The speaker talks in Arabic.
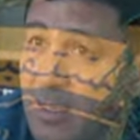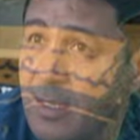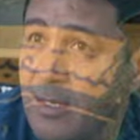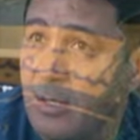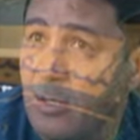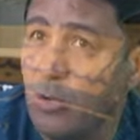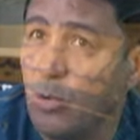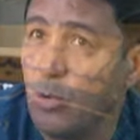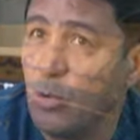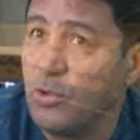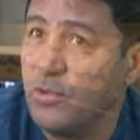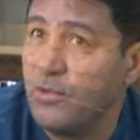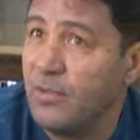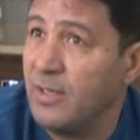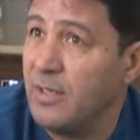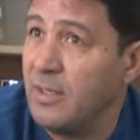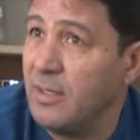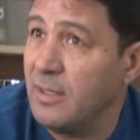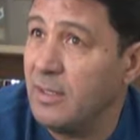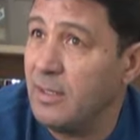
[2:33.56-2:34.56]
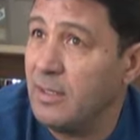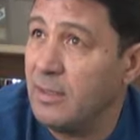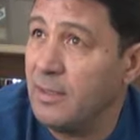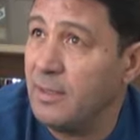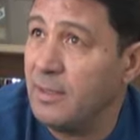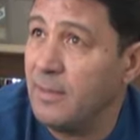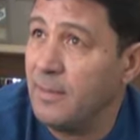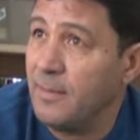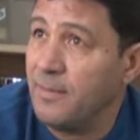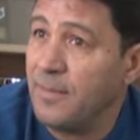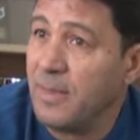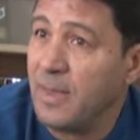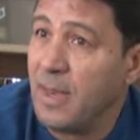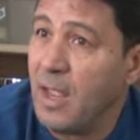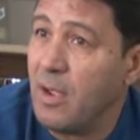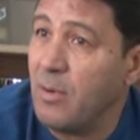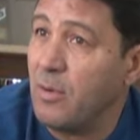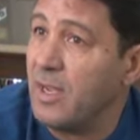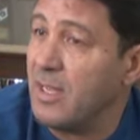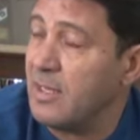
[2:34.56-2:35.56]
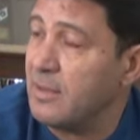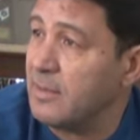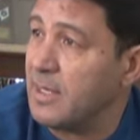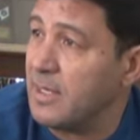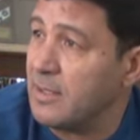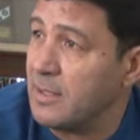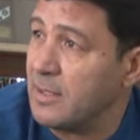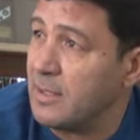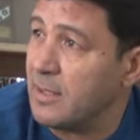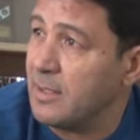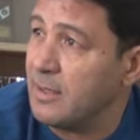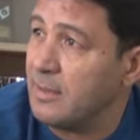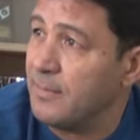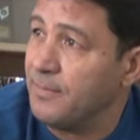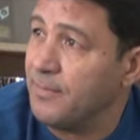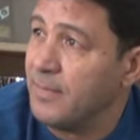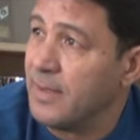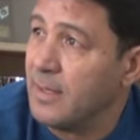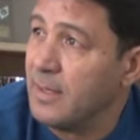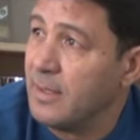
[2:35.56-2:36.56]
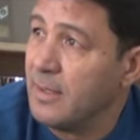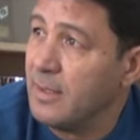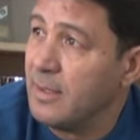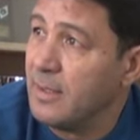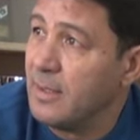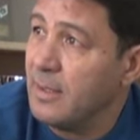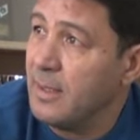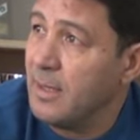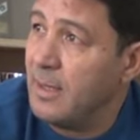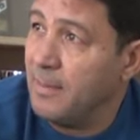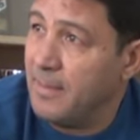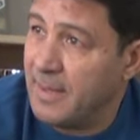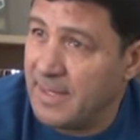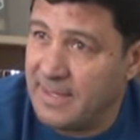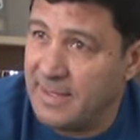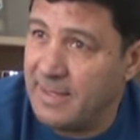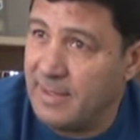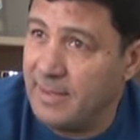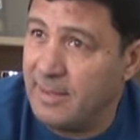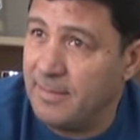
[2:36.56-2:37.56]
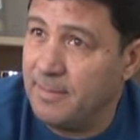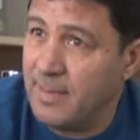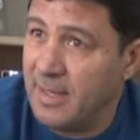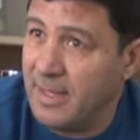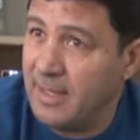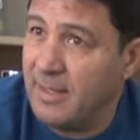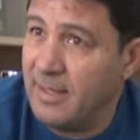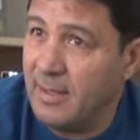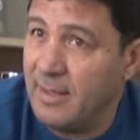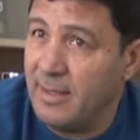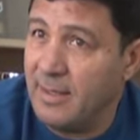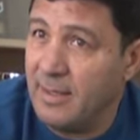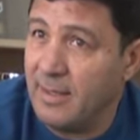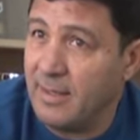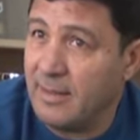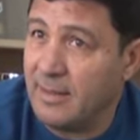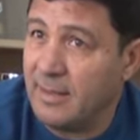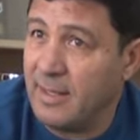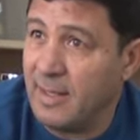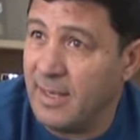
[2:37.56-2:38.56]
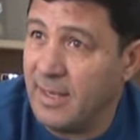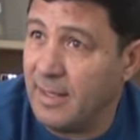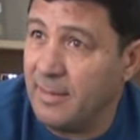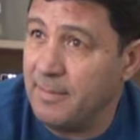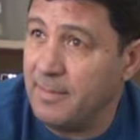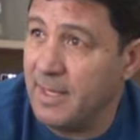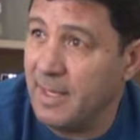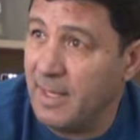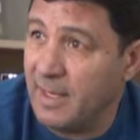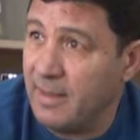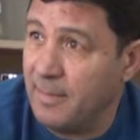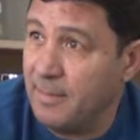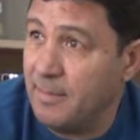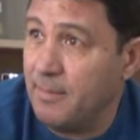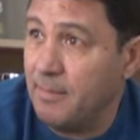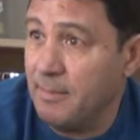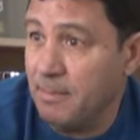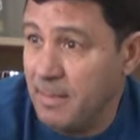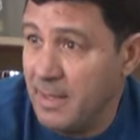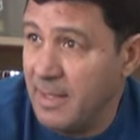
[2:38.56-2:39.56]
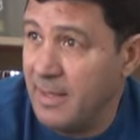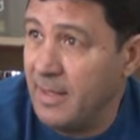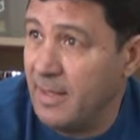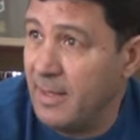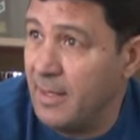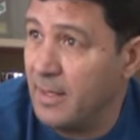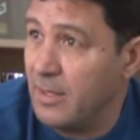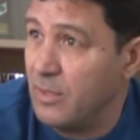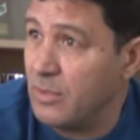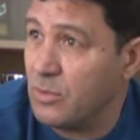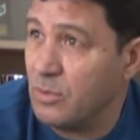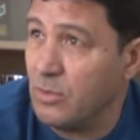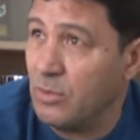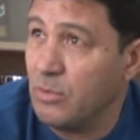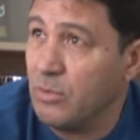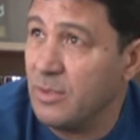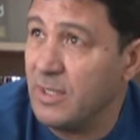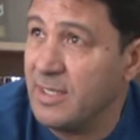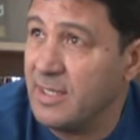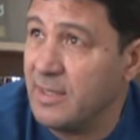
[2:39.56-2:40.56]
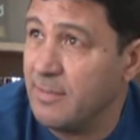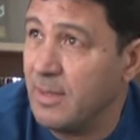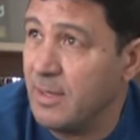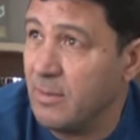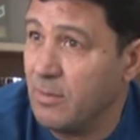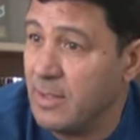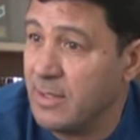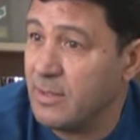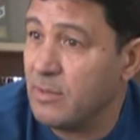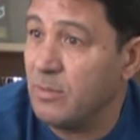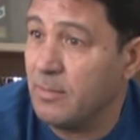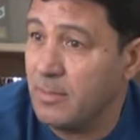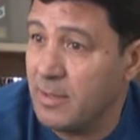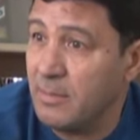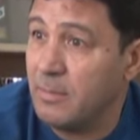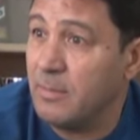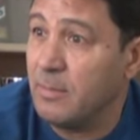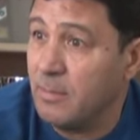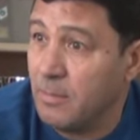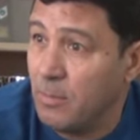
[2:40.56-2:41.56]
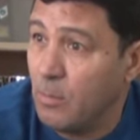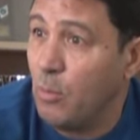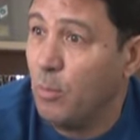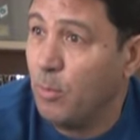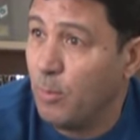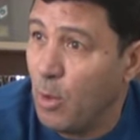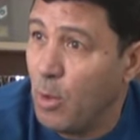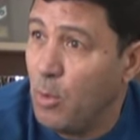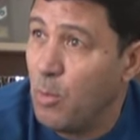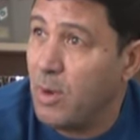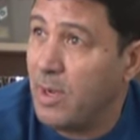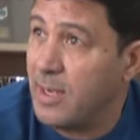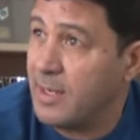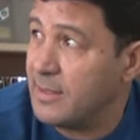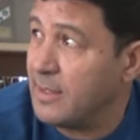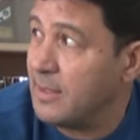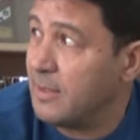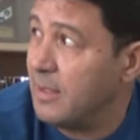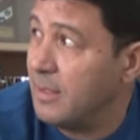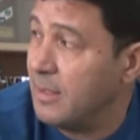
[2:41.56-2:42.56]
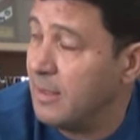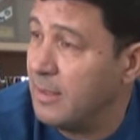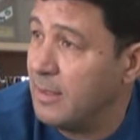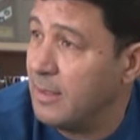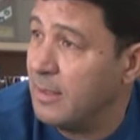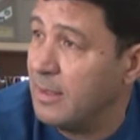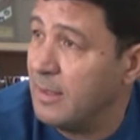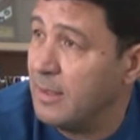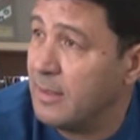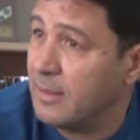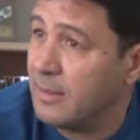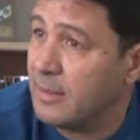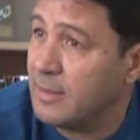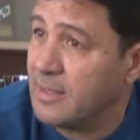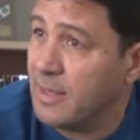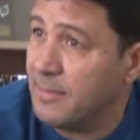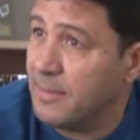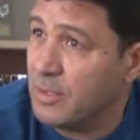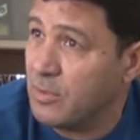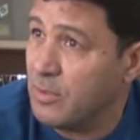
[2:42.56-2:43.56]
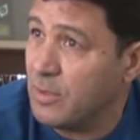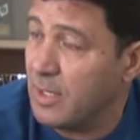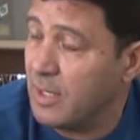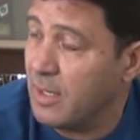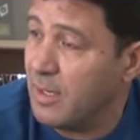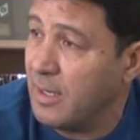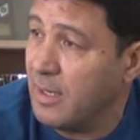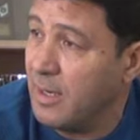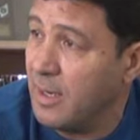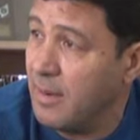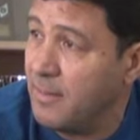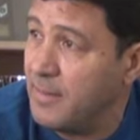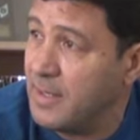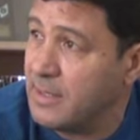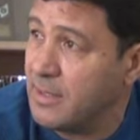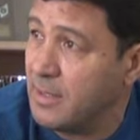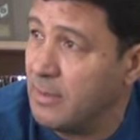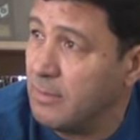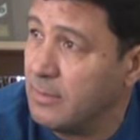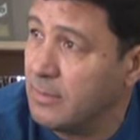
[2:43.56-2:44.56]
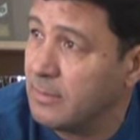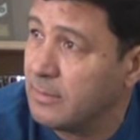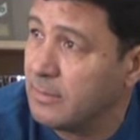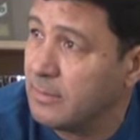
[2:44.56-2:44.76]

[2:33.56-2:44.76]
ندخلوش في أوقات تاع شك المرسى ماخذ الطريق نتاعها باذن الله للصعود يلزمنا نواصلوا بقوه خاصه التسع ماتشات الاخرانيين اللي مازالوا